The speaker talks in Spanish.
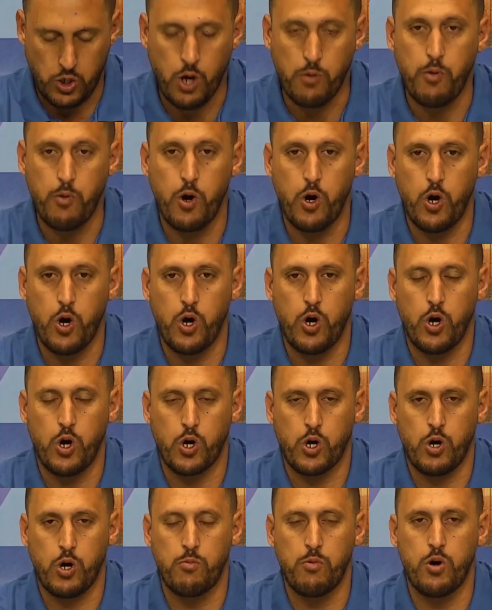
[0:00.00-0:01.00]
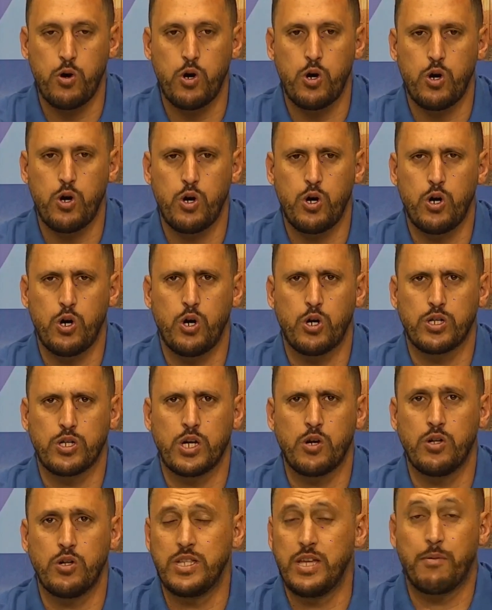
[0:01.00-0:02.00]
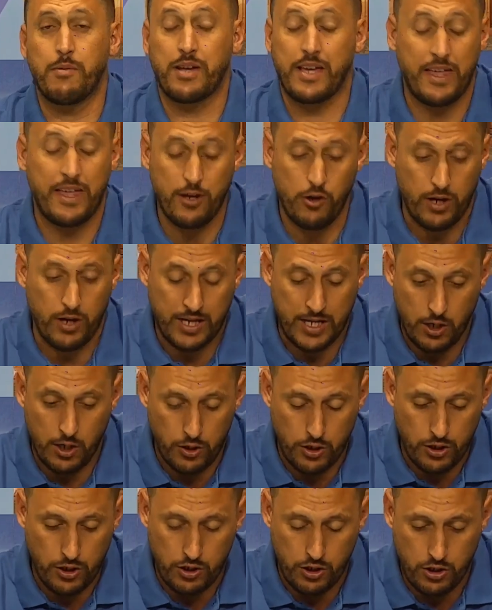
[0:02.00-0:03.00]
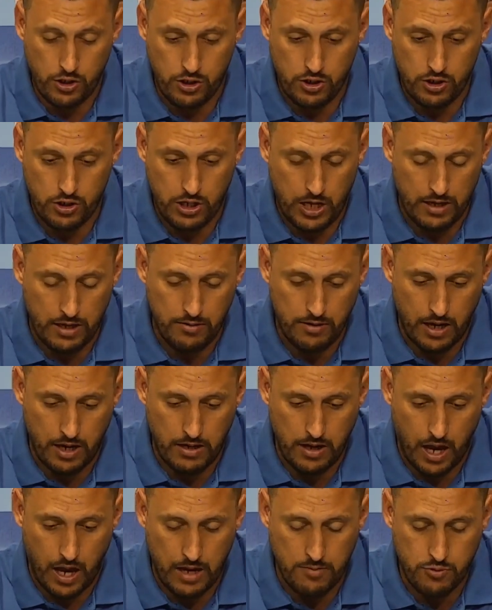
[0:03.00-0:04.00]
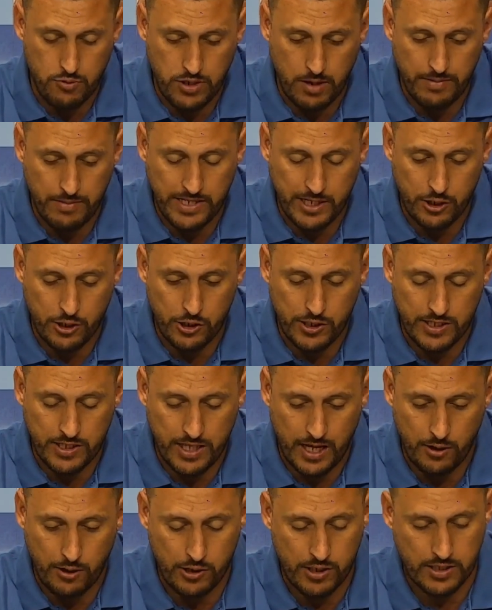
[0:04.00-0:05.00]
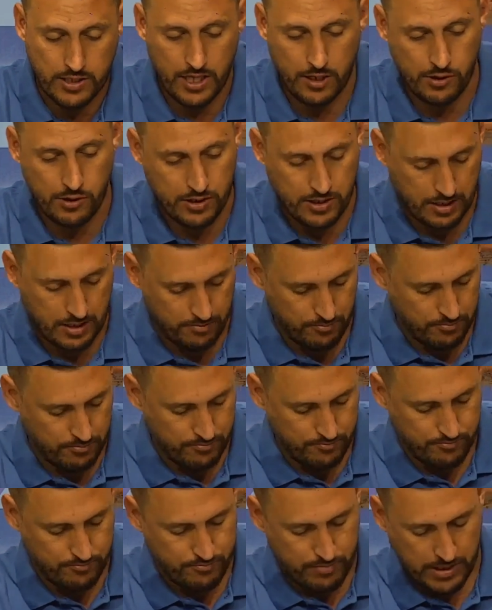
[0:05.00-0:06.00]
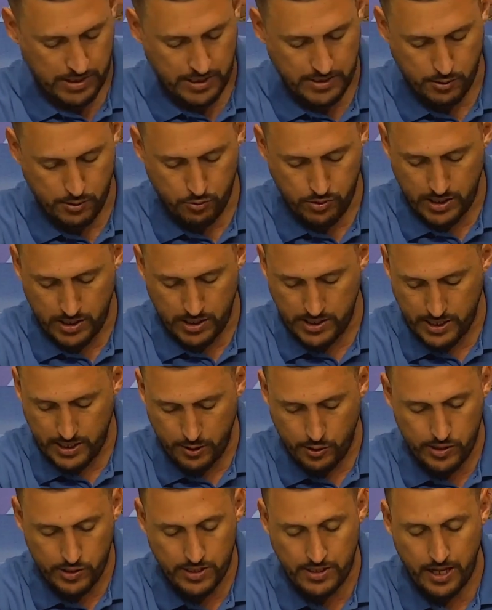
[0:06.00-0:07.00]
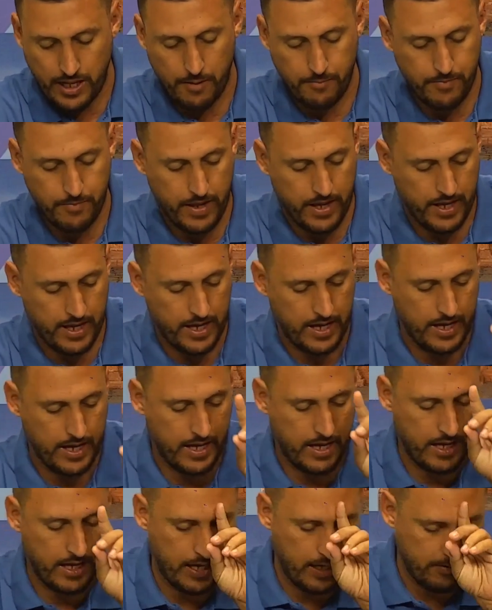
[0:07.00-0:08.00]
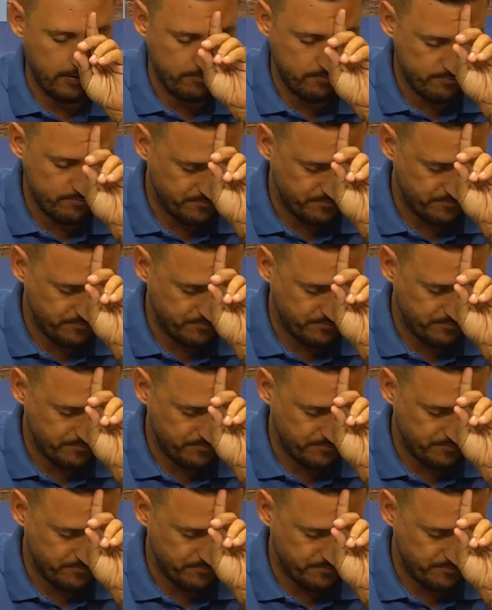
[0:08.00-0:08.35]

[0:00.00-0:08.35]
como, como tengo el día, porque ya digo, es que hoy no hay, hay, muchas veces que no se está, no se está, no se está, pasan circunstancias y no se está. Eh,